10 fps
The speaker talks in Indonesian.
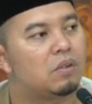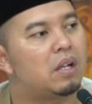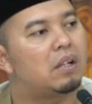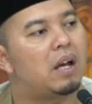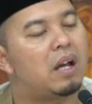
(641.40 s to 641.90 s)

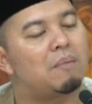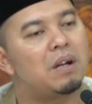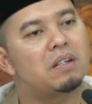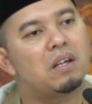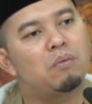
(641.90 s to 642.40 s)
Sat
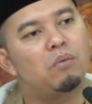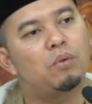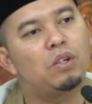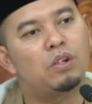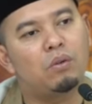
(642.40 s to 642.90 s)
ayaman saya belum
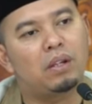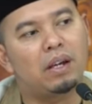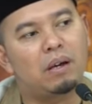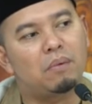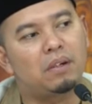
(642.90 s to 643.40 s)
punya duit
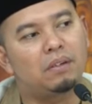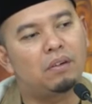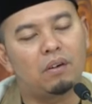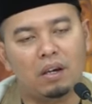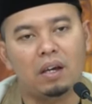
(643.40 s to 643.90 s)
ayaman
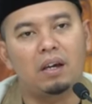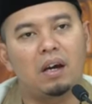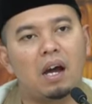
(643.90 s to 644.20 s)
oke okay.